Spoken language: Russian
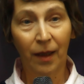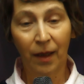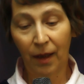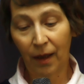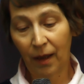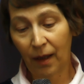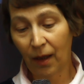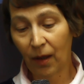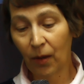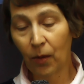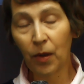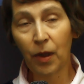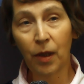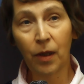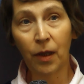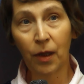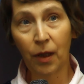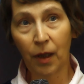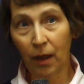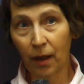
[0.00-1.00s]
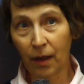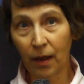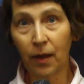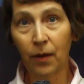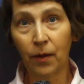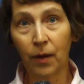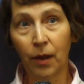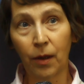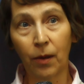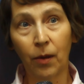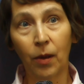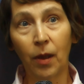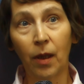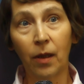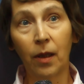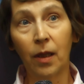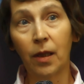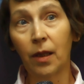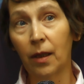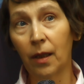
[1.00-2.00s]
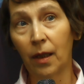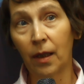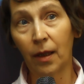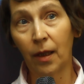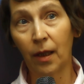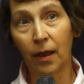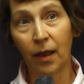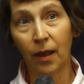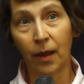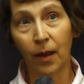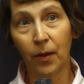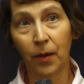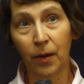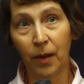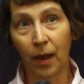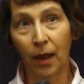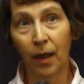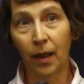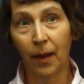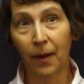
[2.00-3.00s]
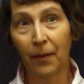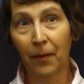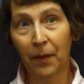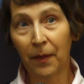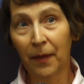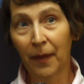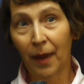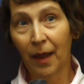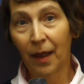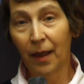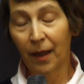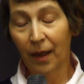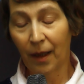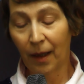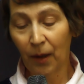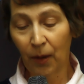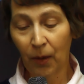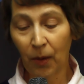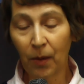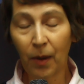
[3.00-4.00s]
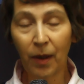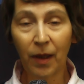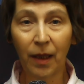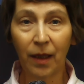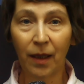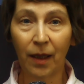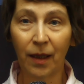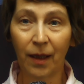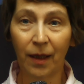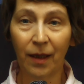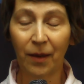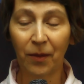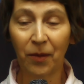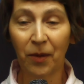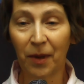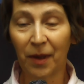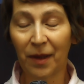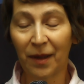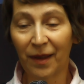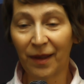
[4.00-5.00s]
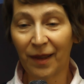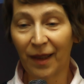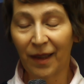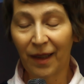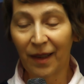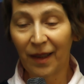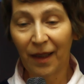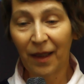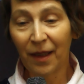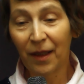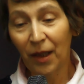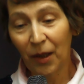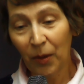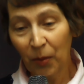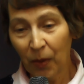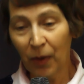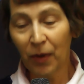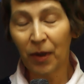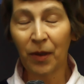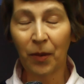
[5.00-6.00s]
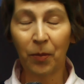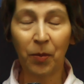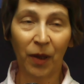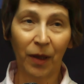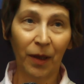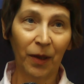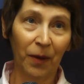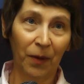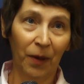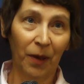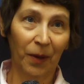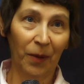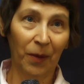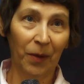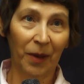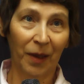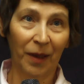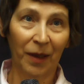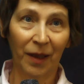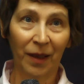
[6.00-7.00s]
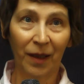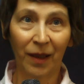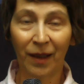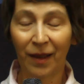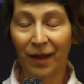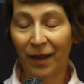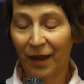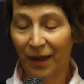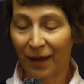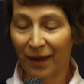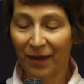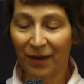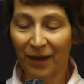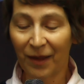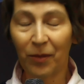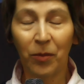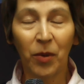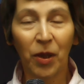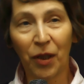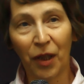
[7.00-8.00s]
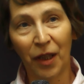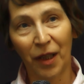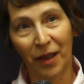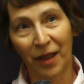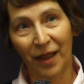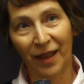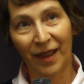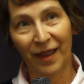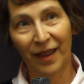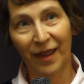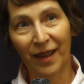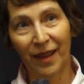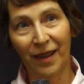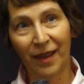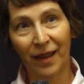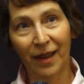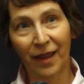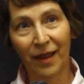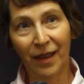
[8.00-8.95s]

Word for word: И я очень счастлива, что я нашла таких людей – которые а, вот они не просто продвинутые, они замечательные.